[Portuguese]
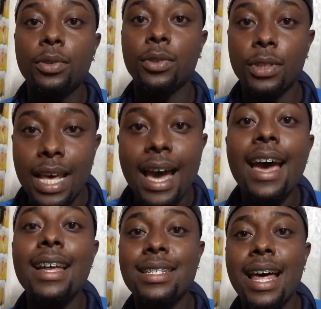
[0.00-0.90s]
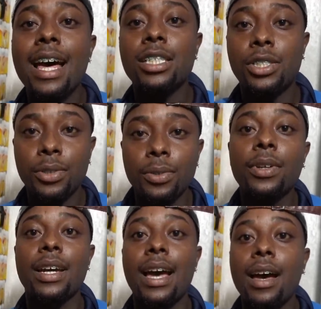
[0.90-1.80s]
toda essa
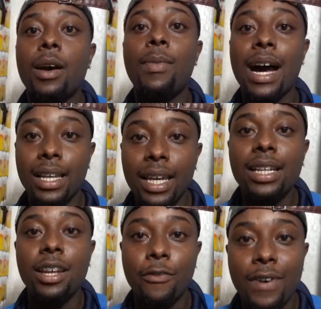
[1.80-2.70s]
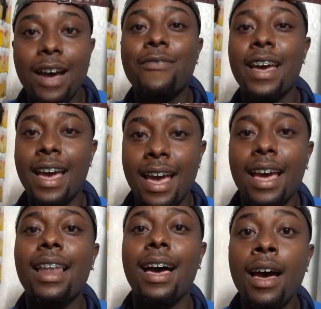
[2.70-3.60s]
chuca. Baile de
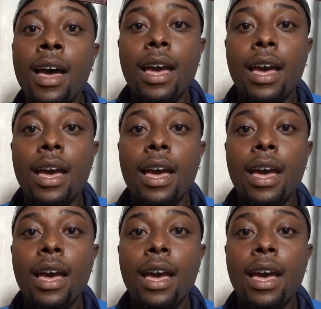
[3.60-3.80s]
favela,